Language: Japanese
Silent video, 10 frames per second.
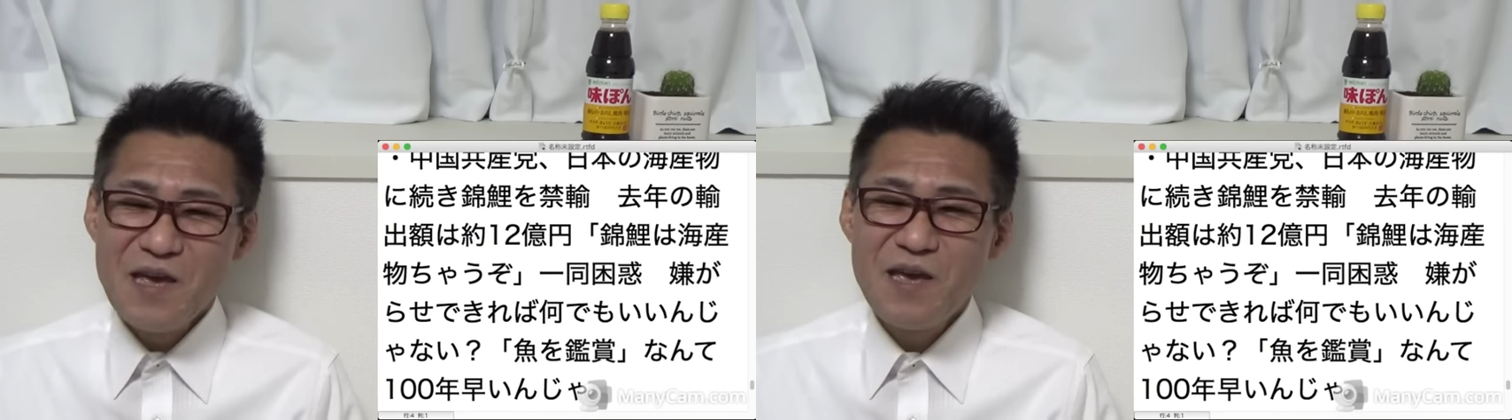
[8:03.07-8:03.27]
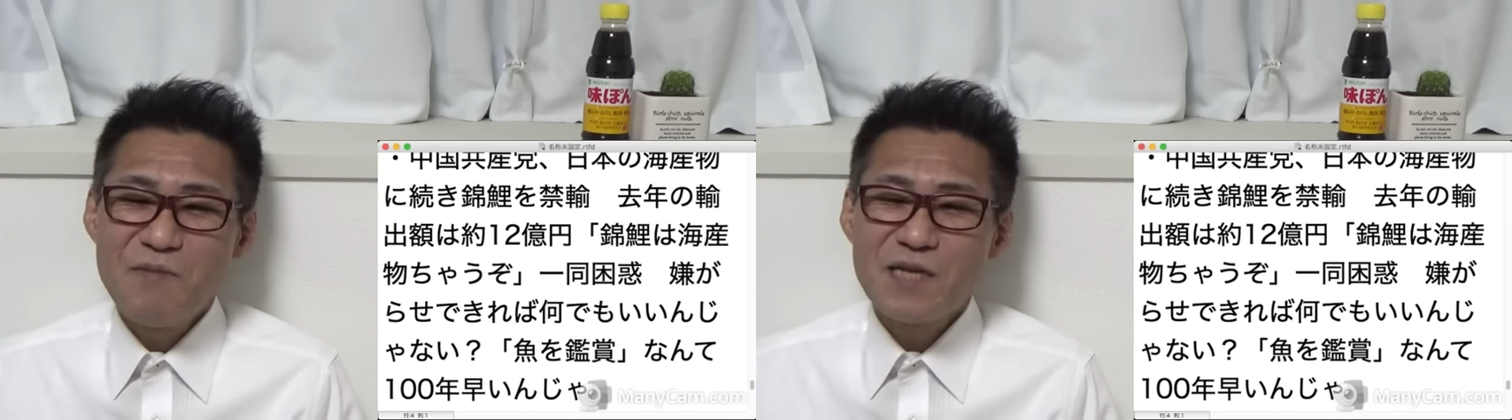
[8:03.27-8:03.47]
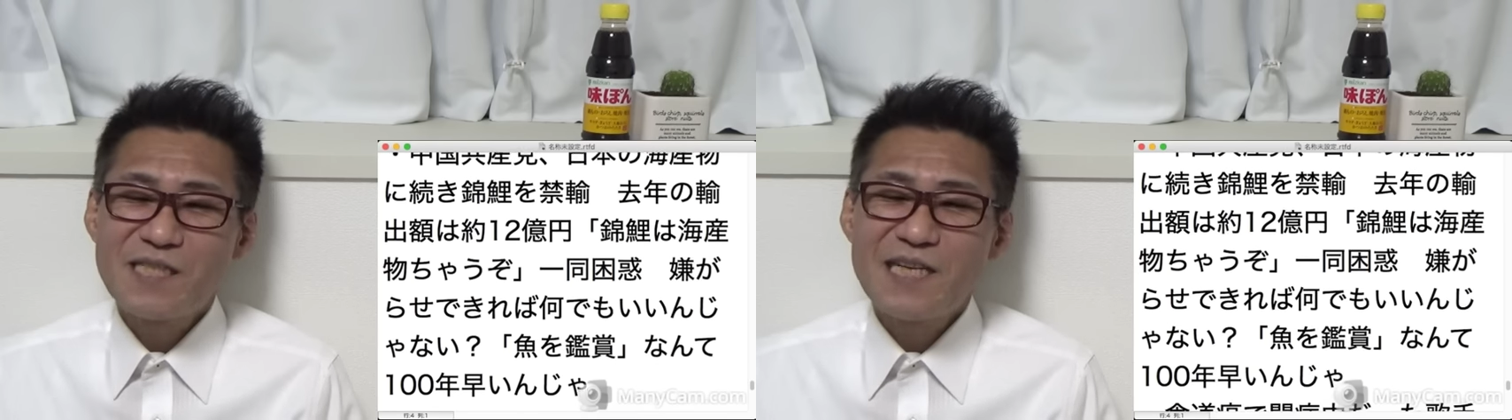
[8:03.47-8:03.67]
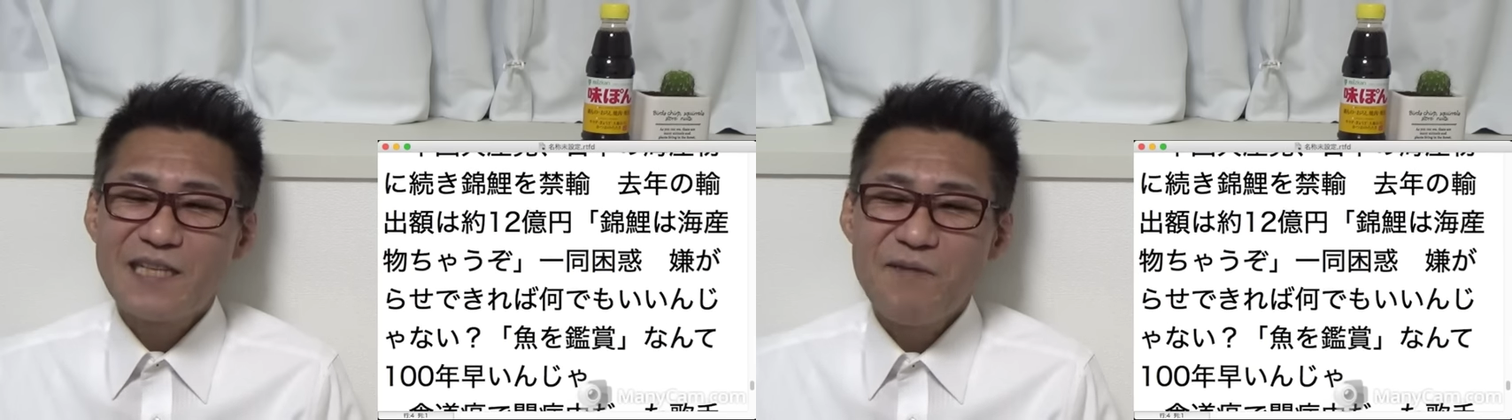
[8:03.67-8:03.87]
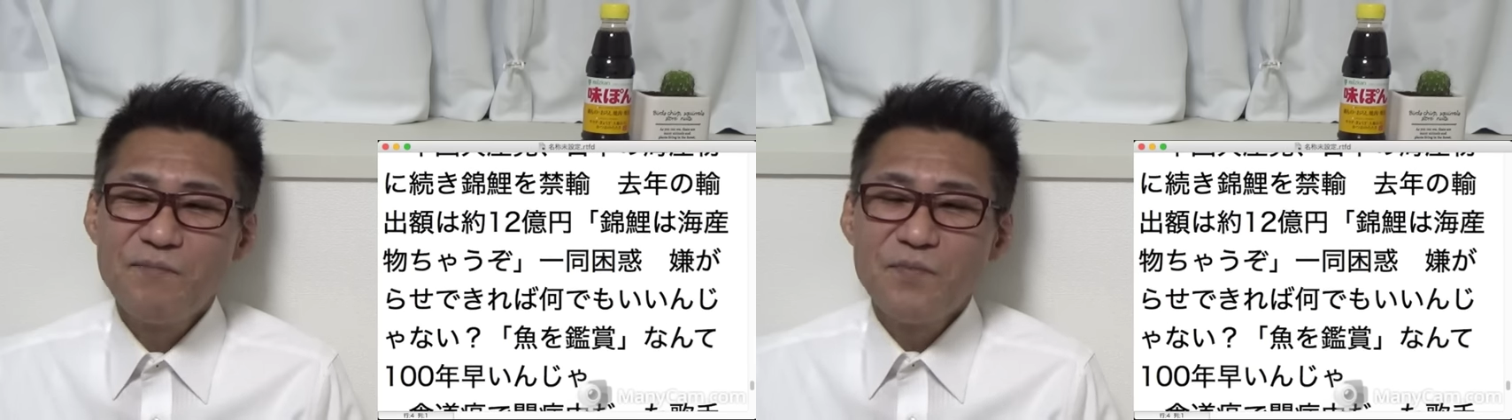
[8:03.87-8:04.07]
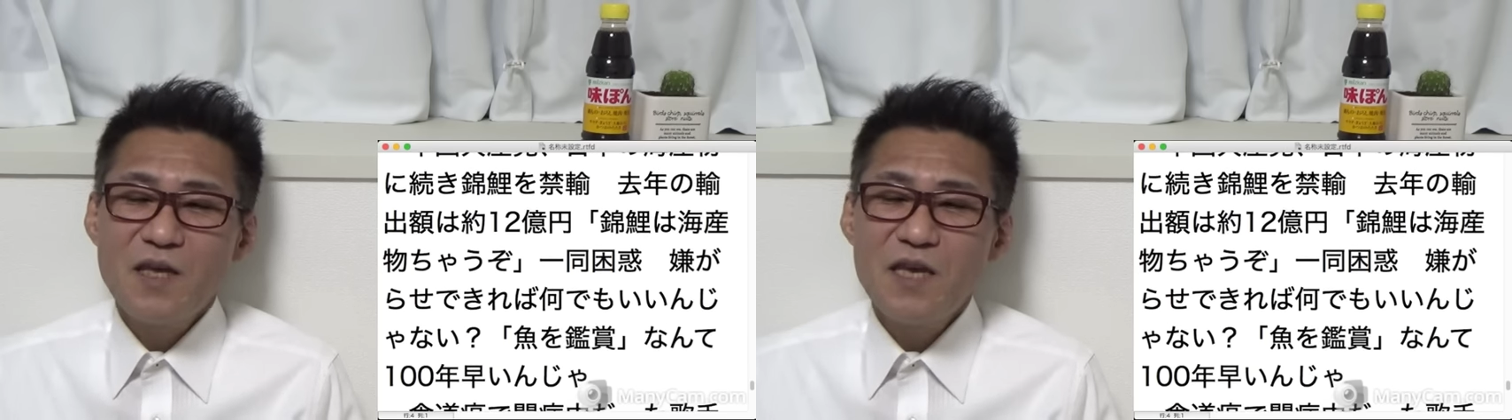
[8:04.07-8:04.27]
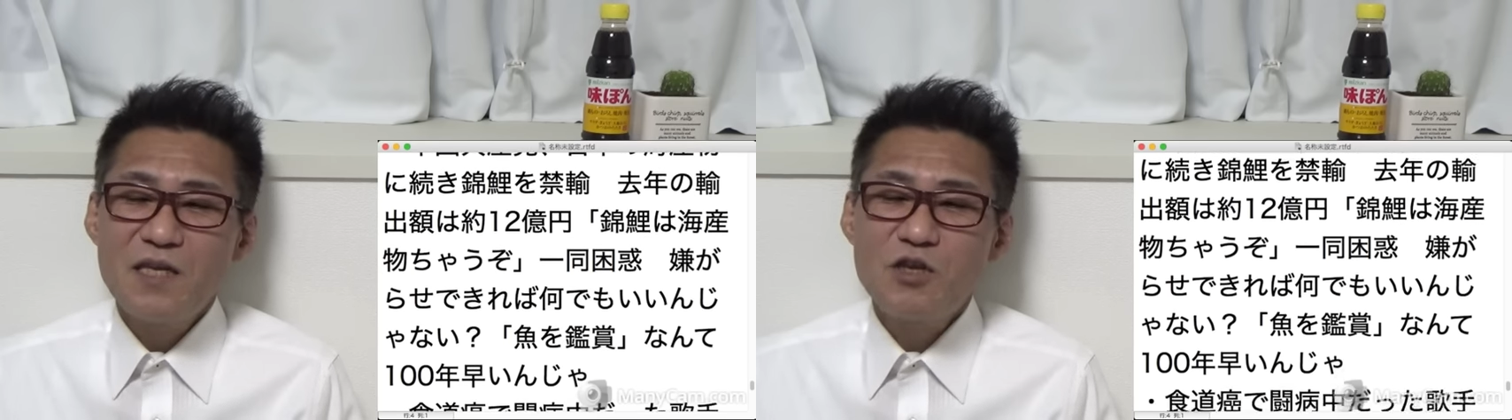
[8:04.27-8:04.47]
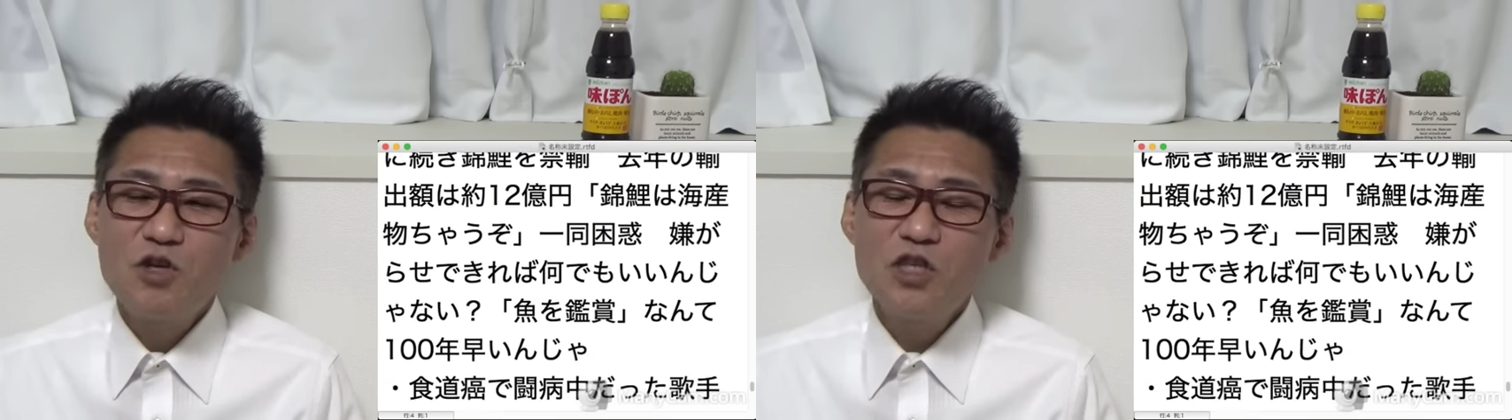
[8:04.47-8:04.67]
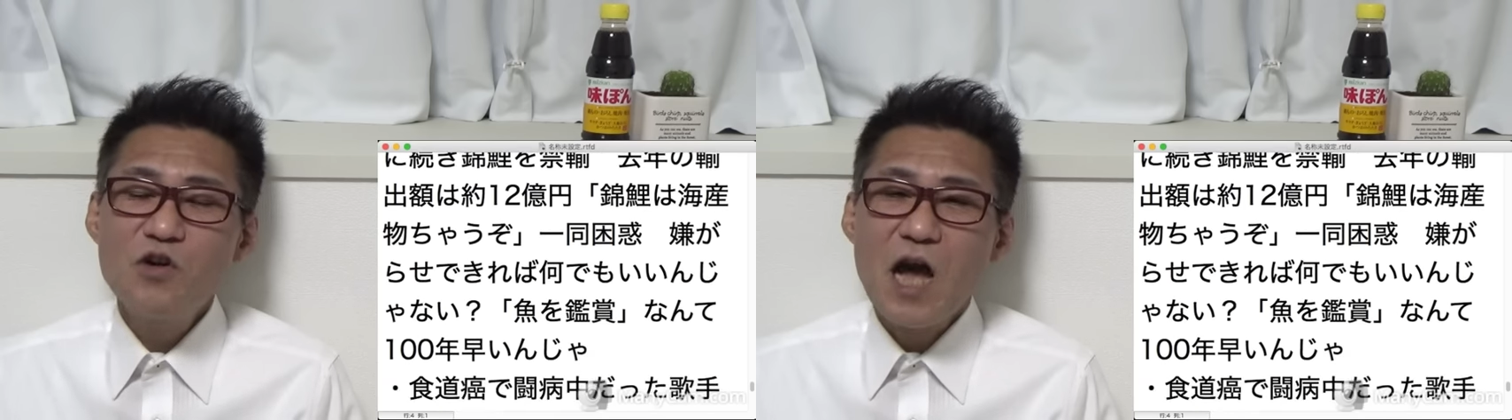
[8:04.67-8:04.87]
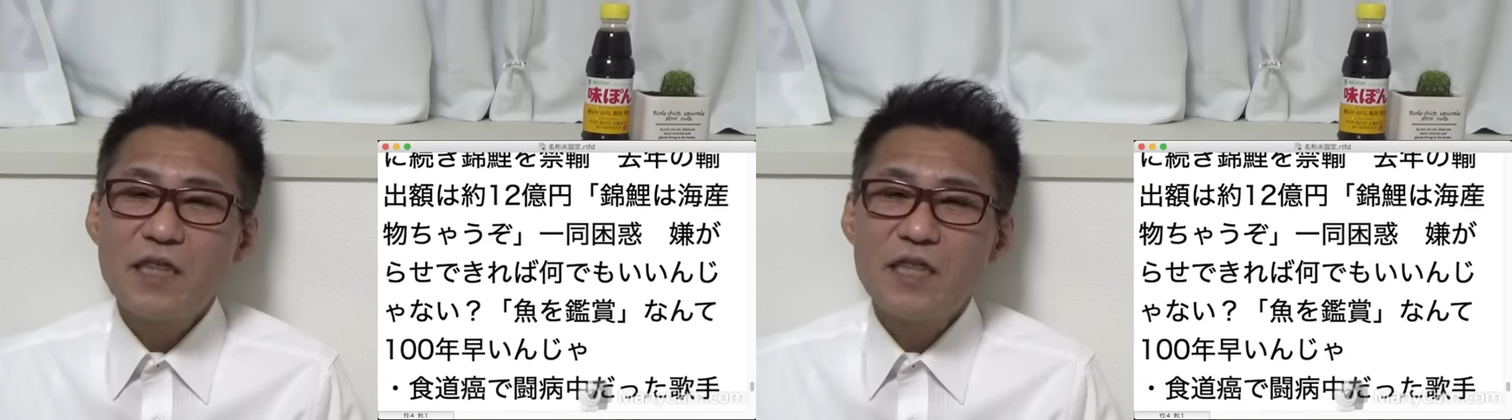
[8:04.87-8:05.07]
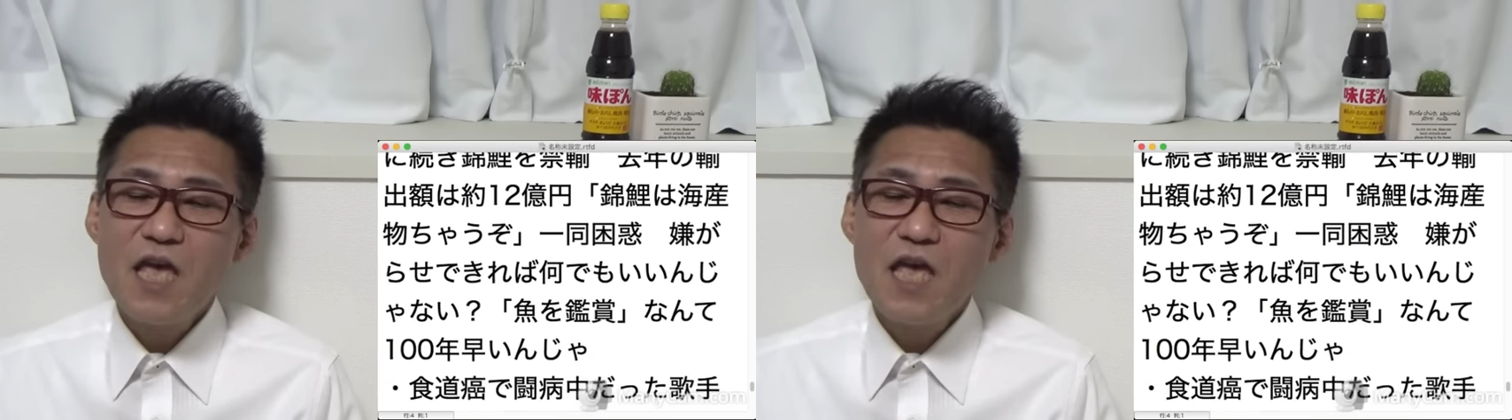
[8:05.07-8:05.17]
えー、まずかった。えー、食道がん